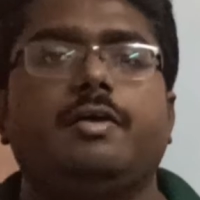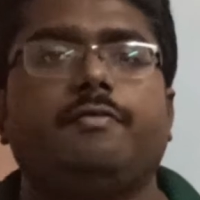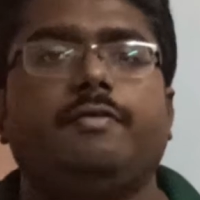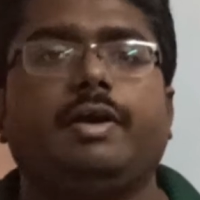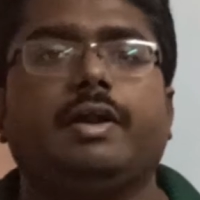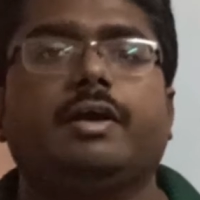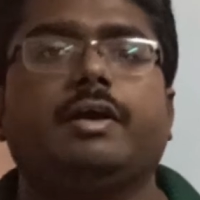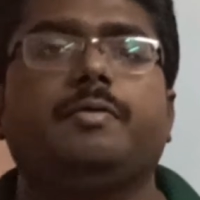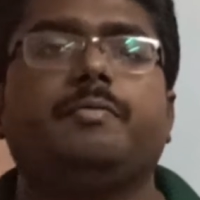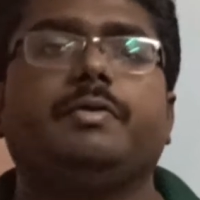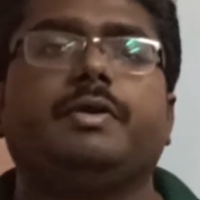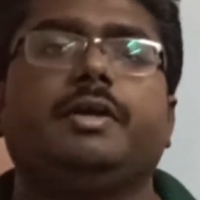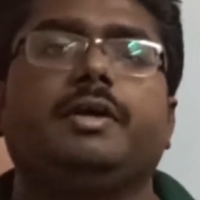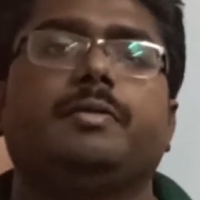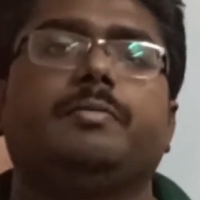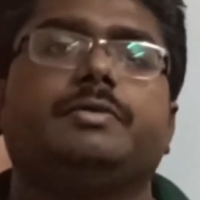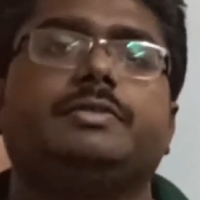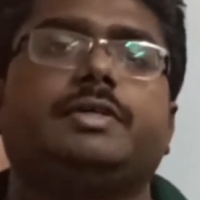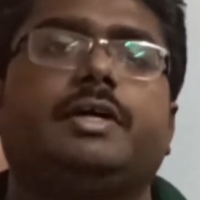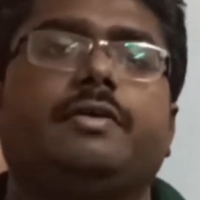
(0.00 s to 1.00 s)
வணக்கம் இன்றைக்கி
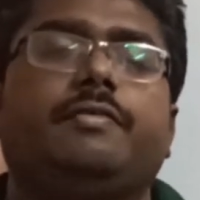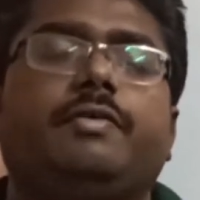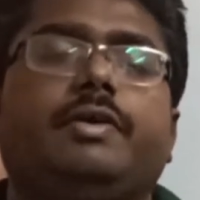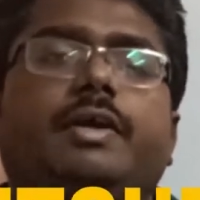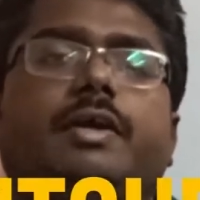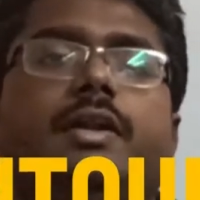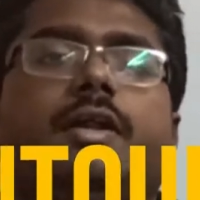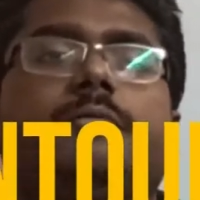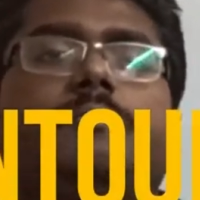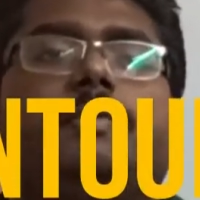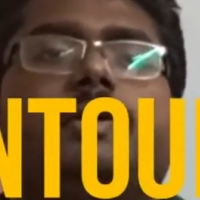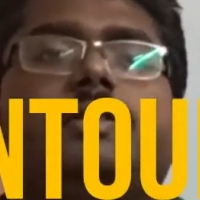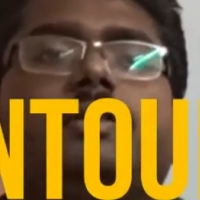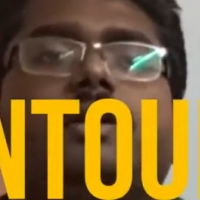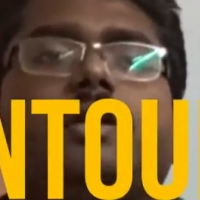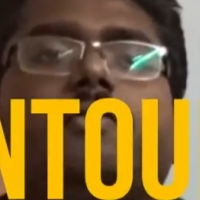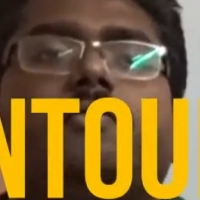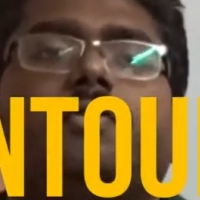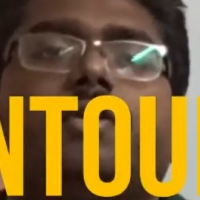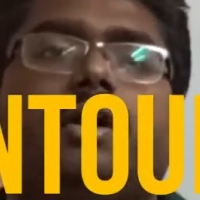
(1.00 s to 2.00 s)
நம்ம சர்வேயிங்கில்
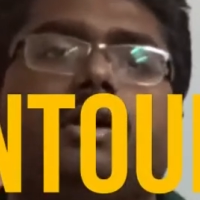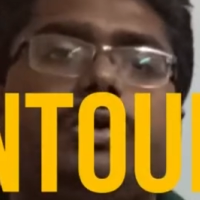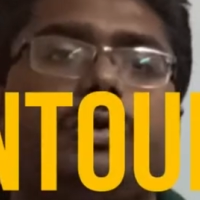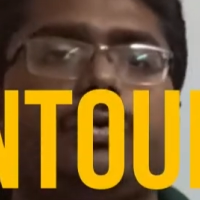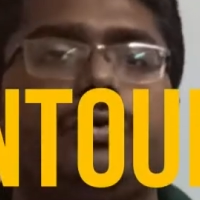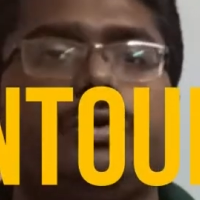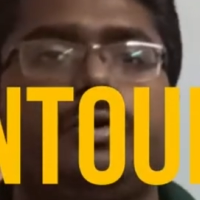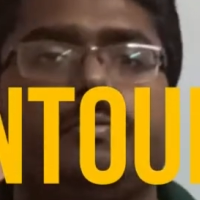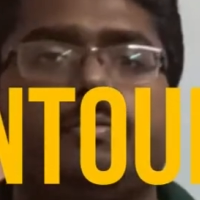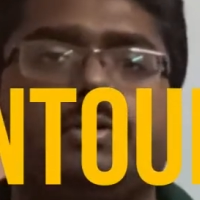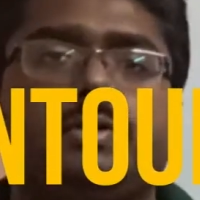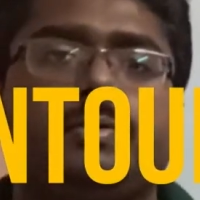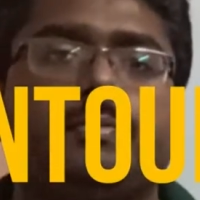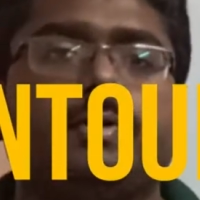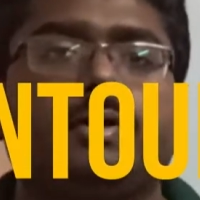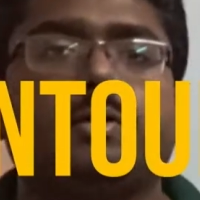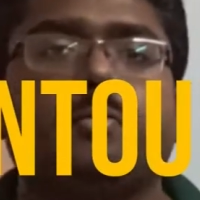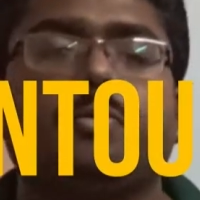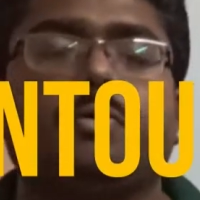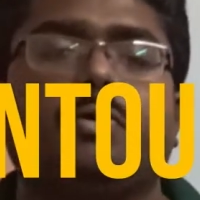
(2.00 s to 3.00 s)
மெத்தட் ஆஃப் கான்டூரிங் பற்றி
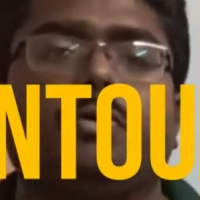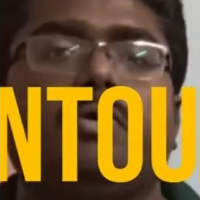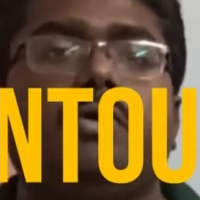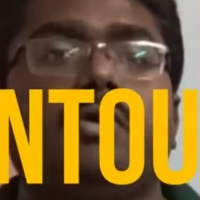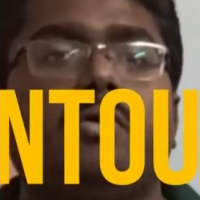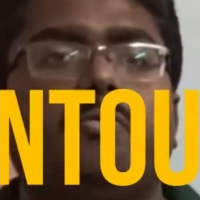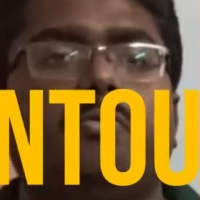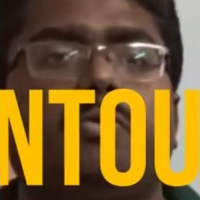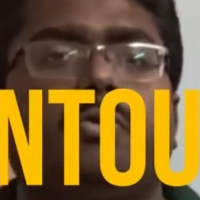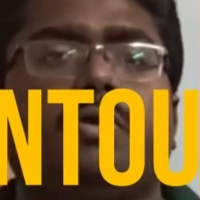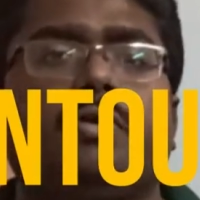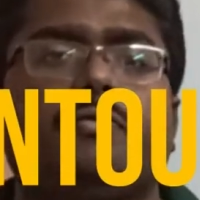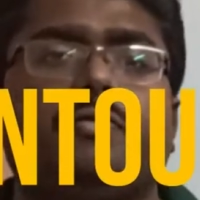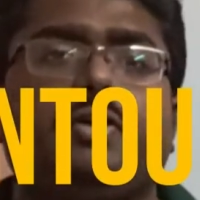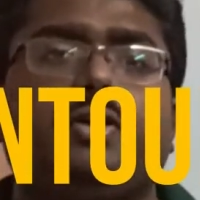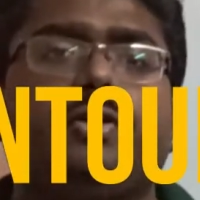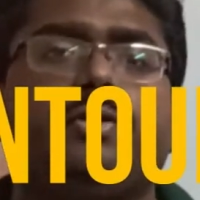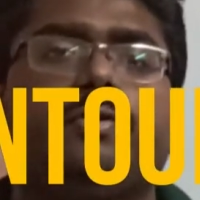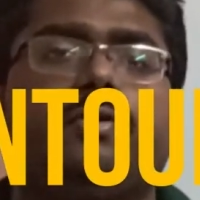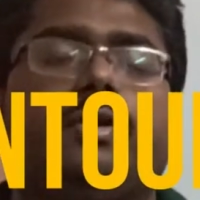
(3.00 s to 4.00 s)
பார்க்க போகிறோம் போன
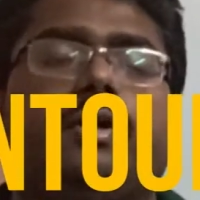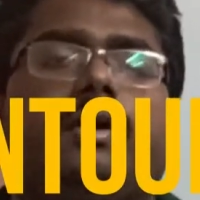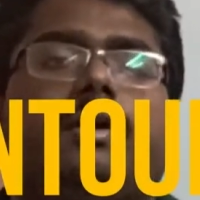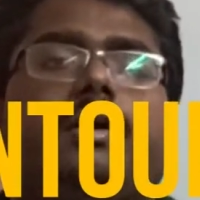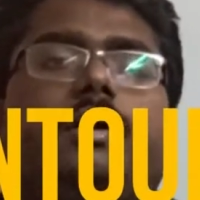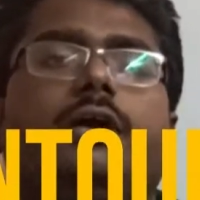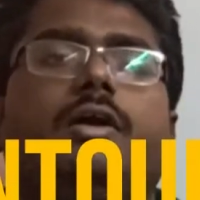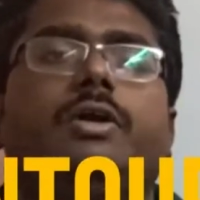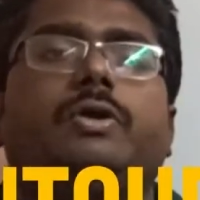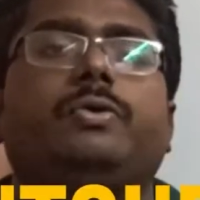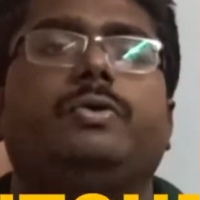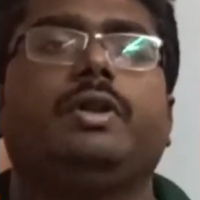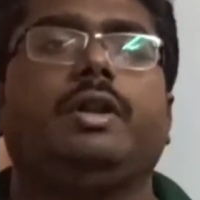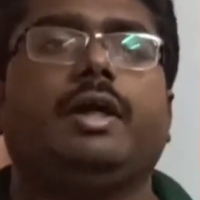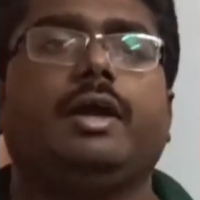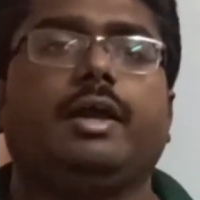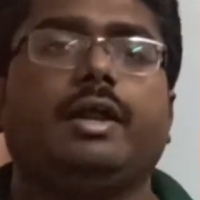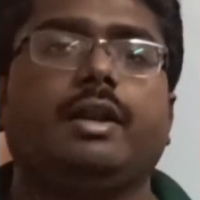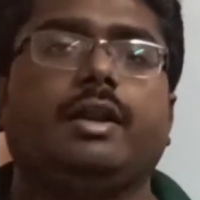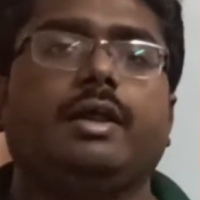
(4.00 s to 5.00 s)
வீடியோவில்
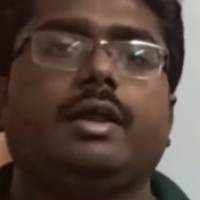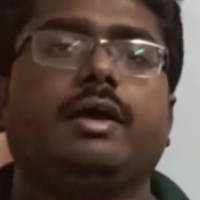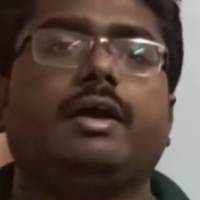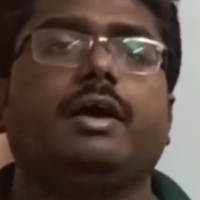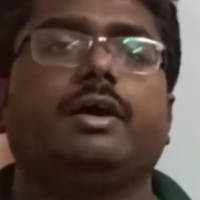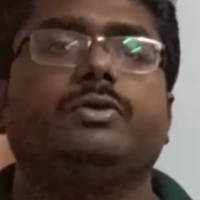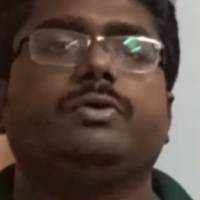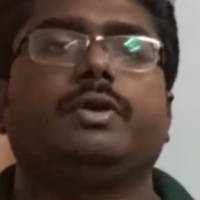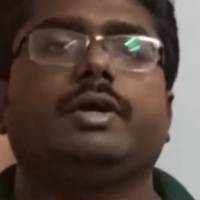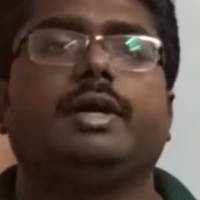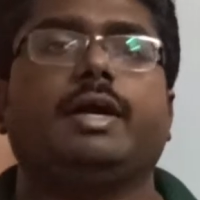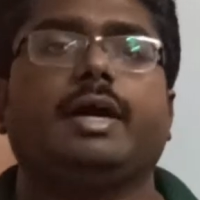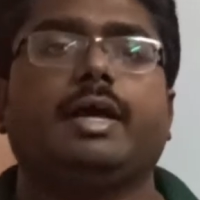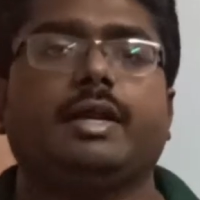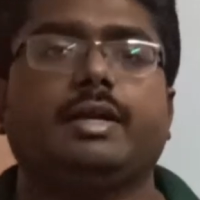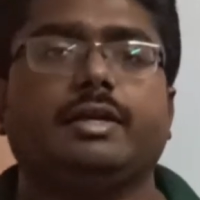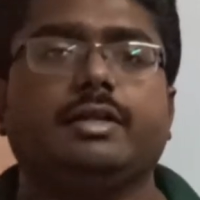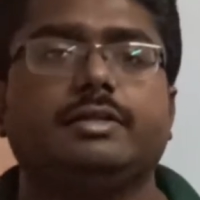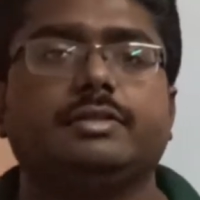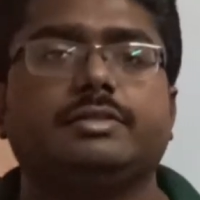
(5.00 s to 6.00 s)
கான்டூரிங்னா என்ன அதோட
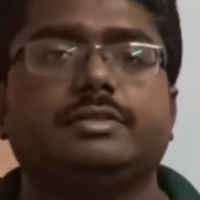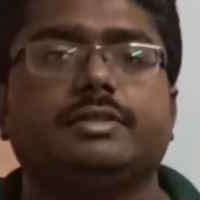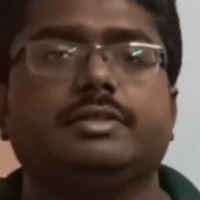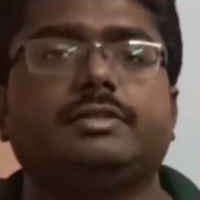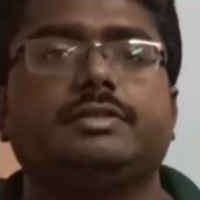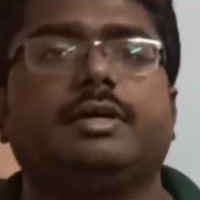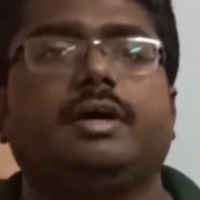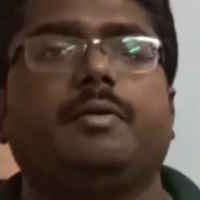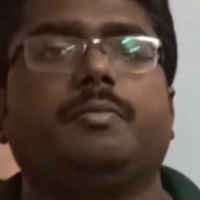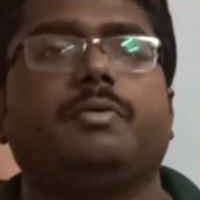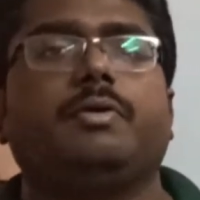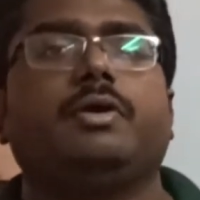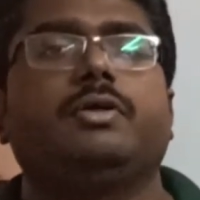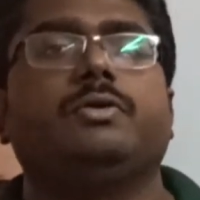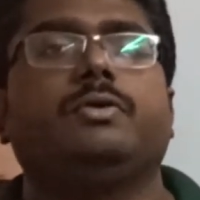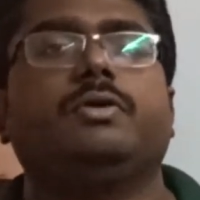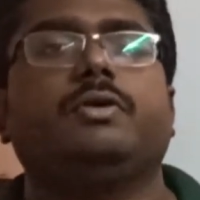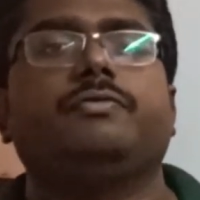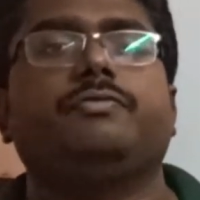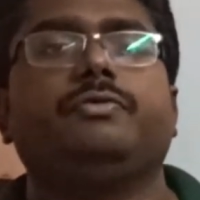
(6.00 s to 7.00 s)
கேரக்டரிஸ்டிக்ஸ் அப்புறம்
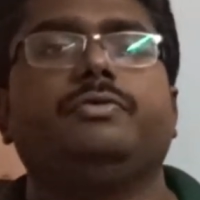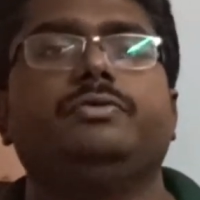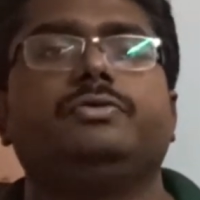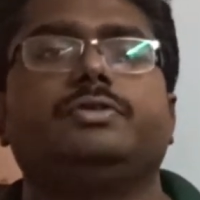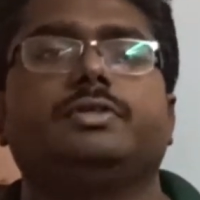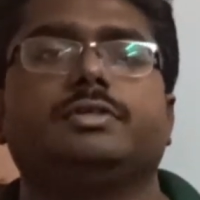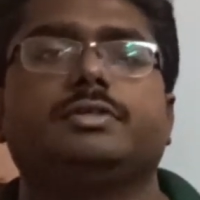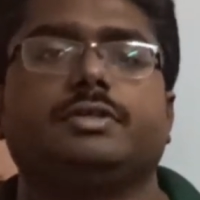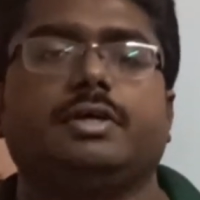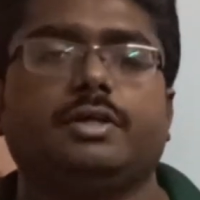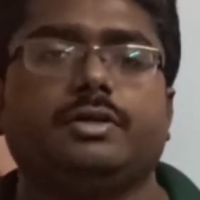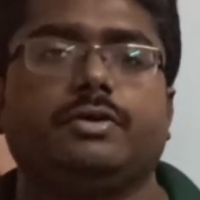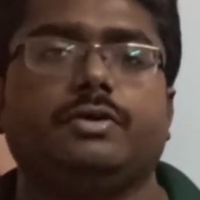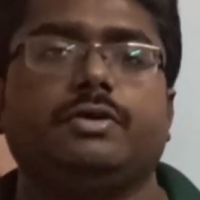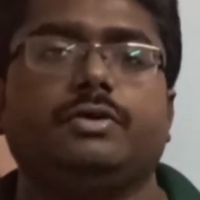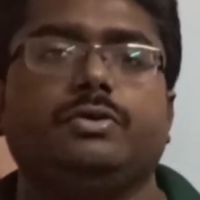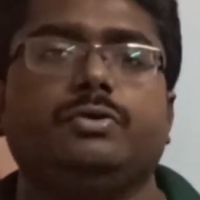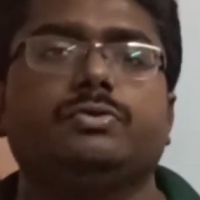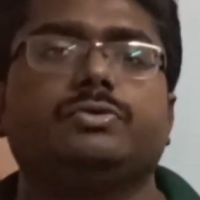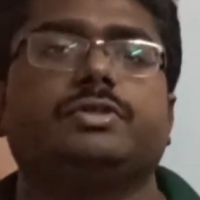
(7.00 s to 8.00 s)
அதோட ஃபியூச்சர்ஸ் அதோட
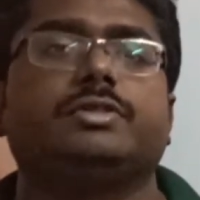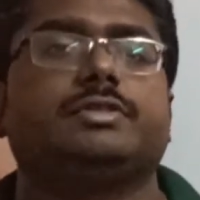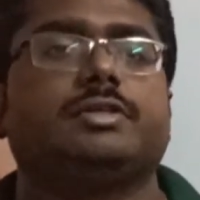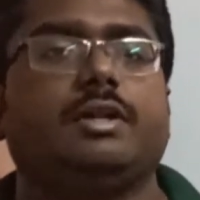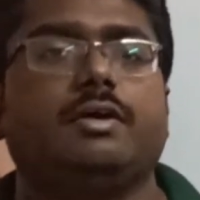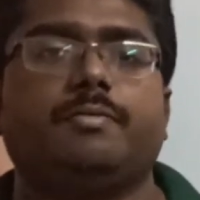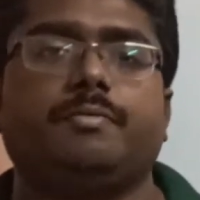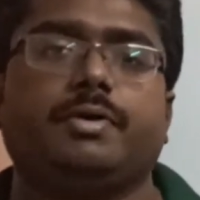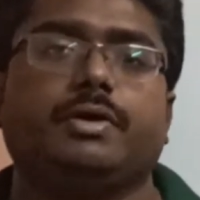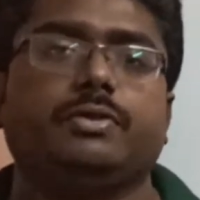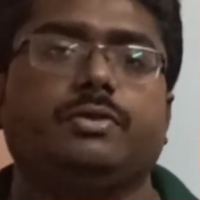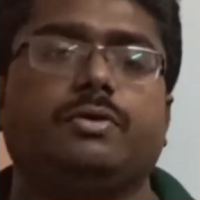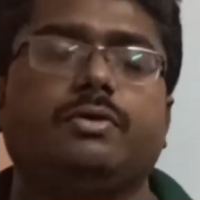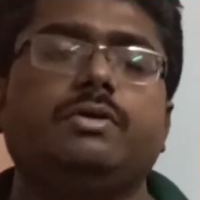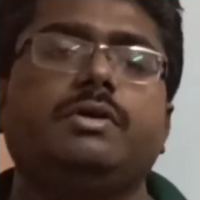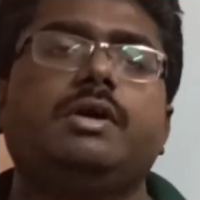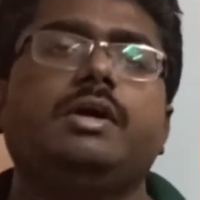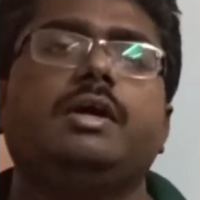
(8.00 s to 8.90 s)
யூசஸ்லாம் பார்த்தோம்